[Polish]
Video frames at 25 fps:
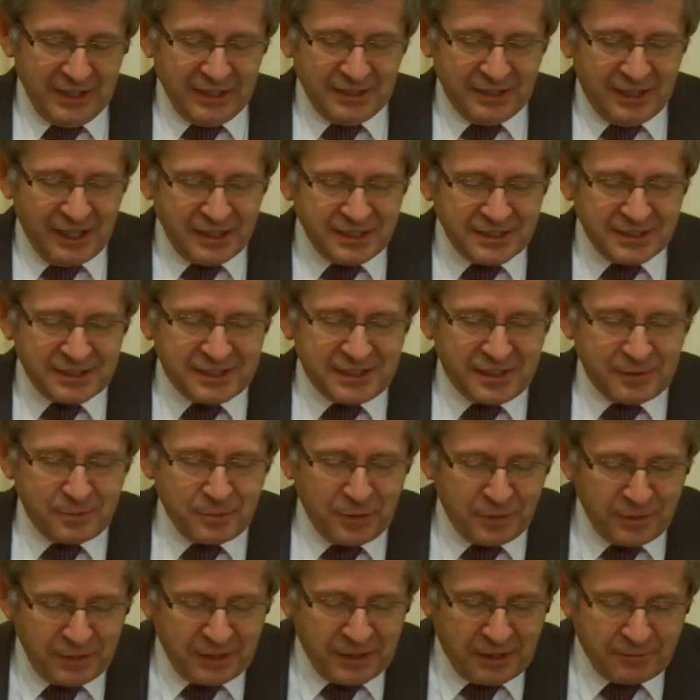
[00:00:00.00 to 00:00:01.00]
Tekst
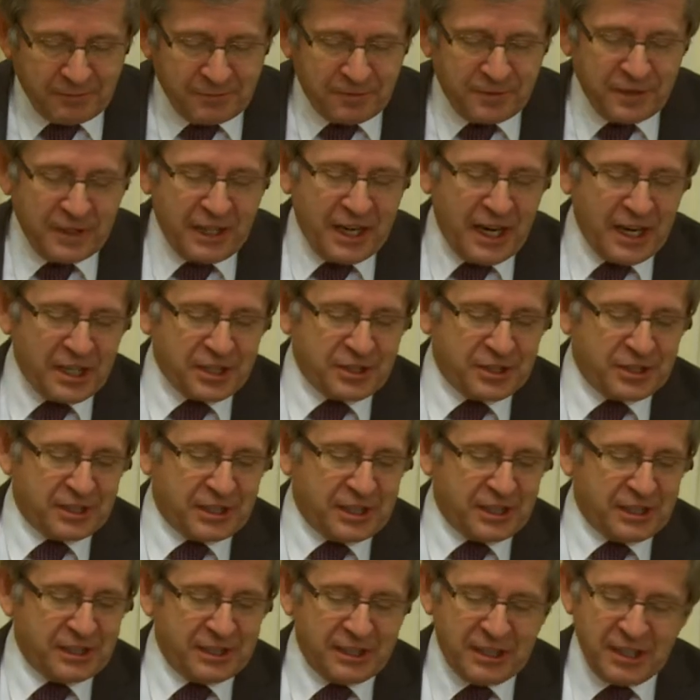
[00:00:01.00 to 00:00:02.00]
mówi nam
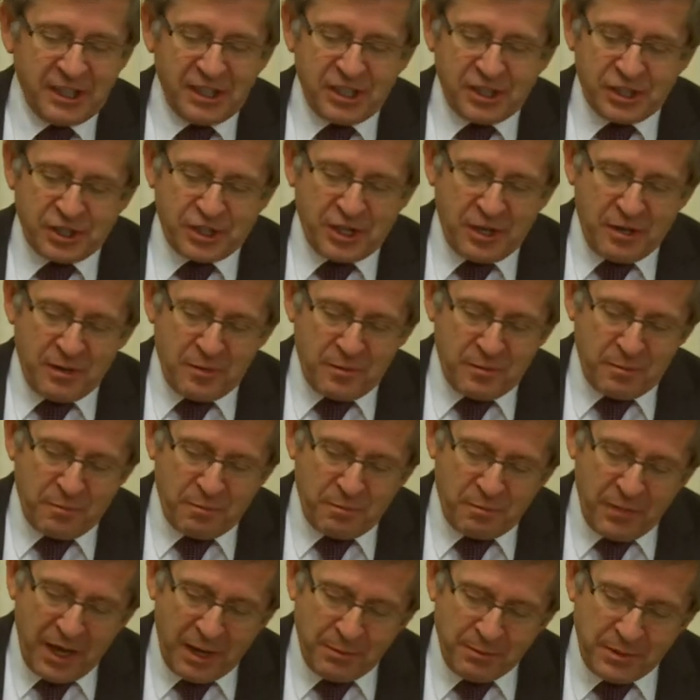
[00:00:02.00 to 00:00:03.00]
wyraźnie, że
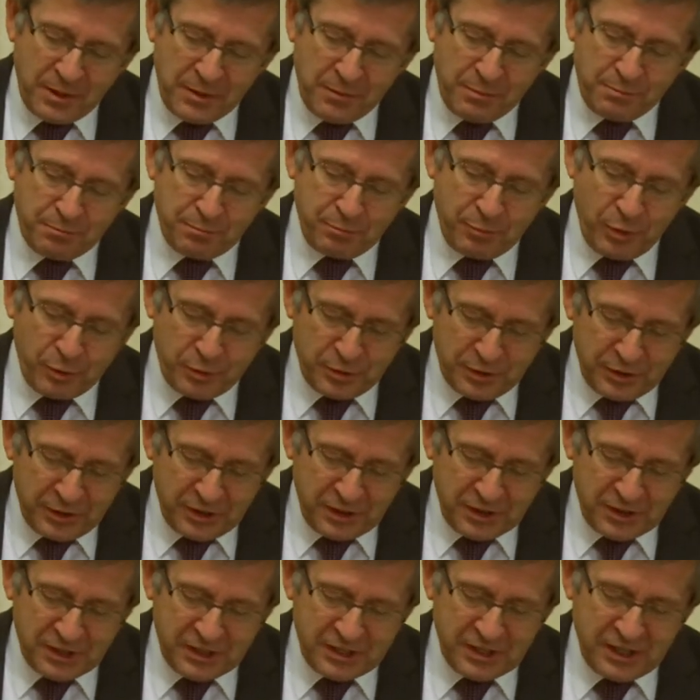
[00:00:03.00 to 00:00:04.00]
mamy
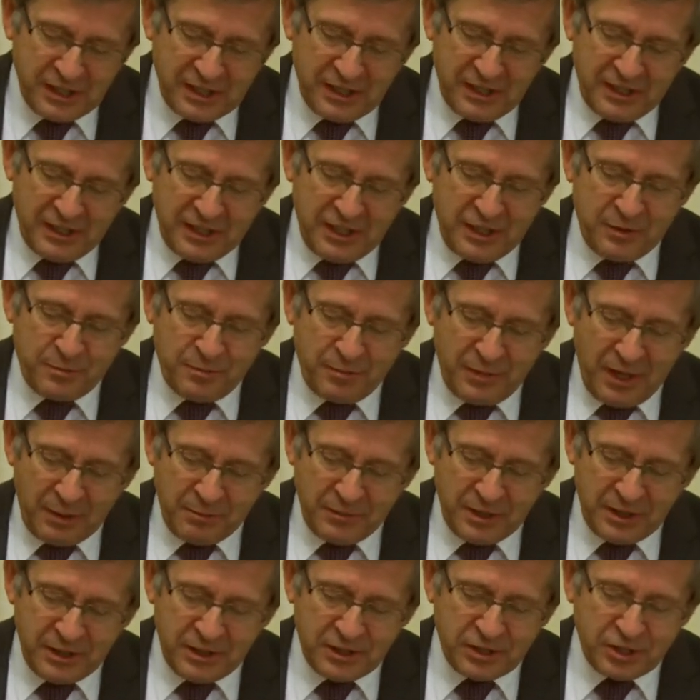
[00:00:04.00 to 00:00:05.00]
pójść i
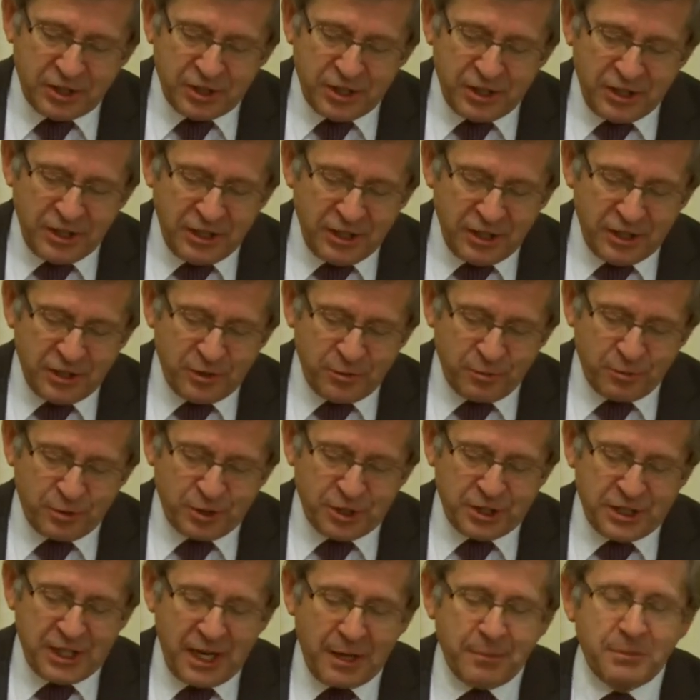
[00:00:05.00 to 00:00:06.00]
mamy czynić
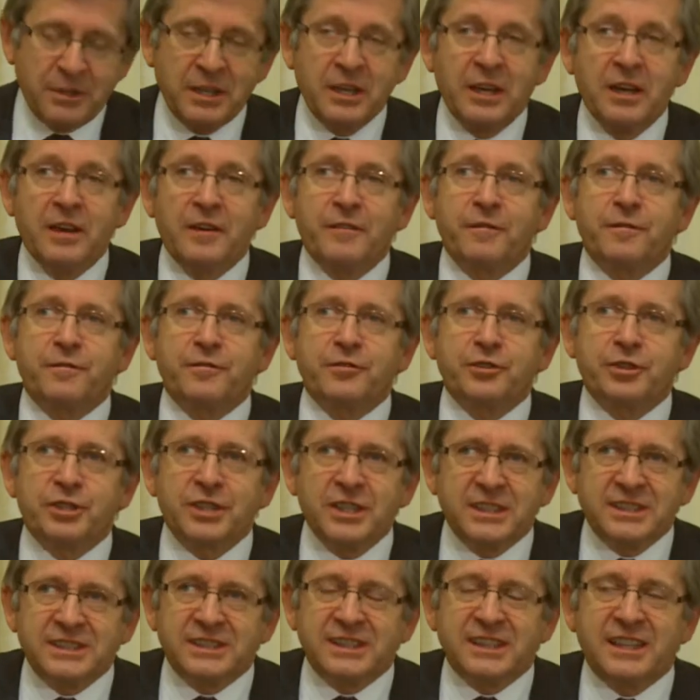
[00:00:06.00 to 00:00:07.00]
uczniami
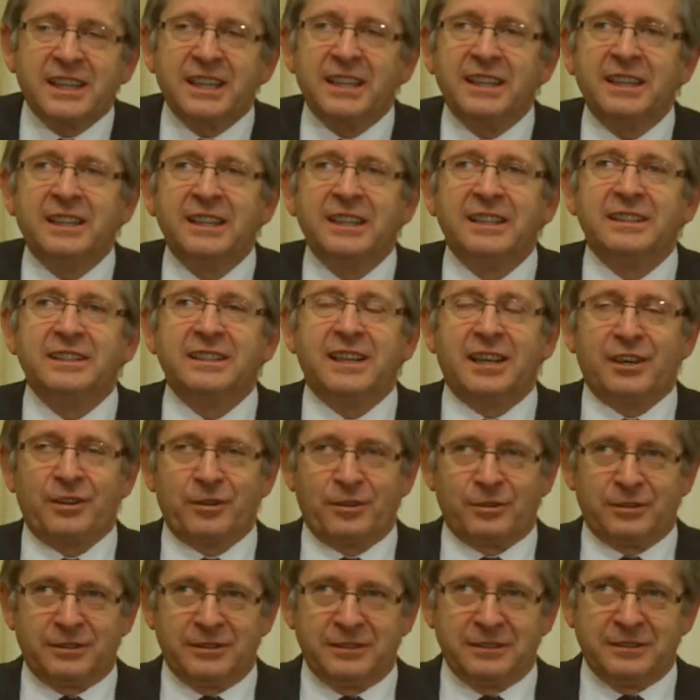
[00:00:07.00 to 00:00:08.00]
wszystkie
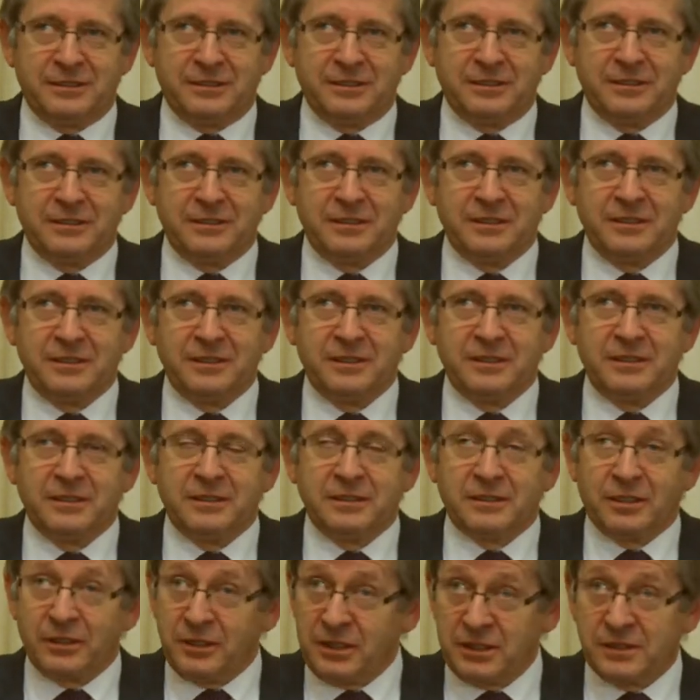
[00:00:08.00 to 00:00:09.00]
narody.
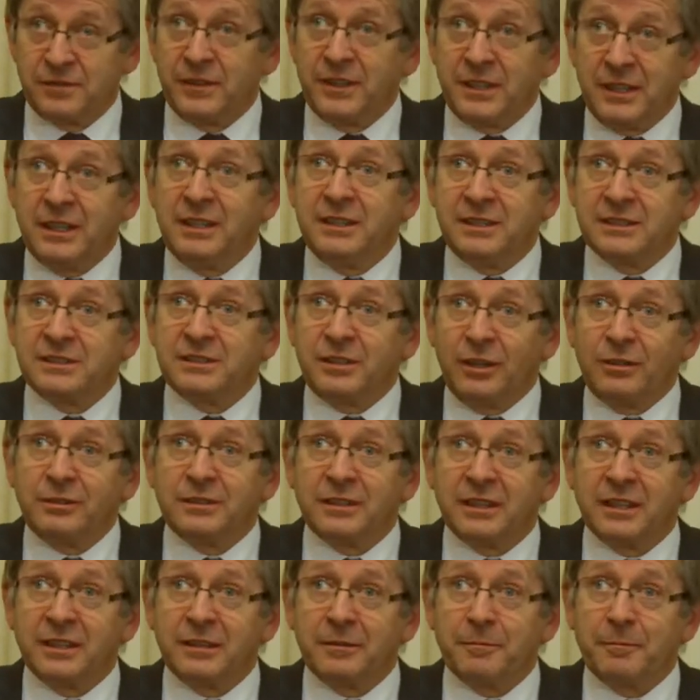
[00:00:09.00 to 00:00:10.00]
To niezwykle
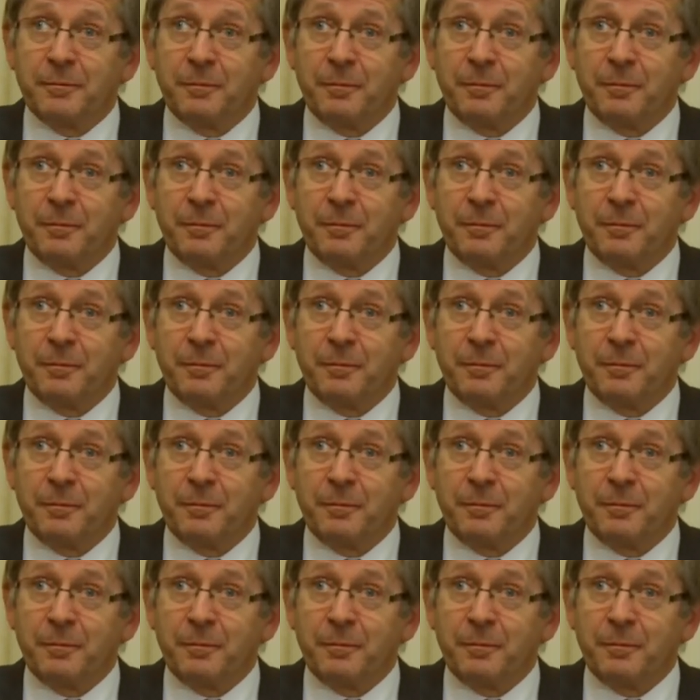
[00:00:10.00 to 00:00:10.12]
istotne.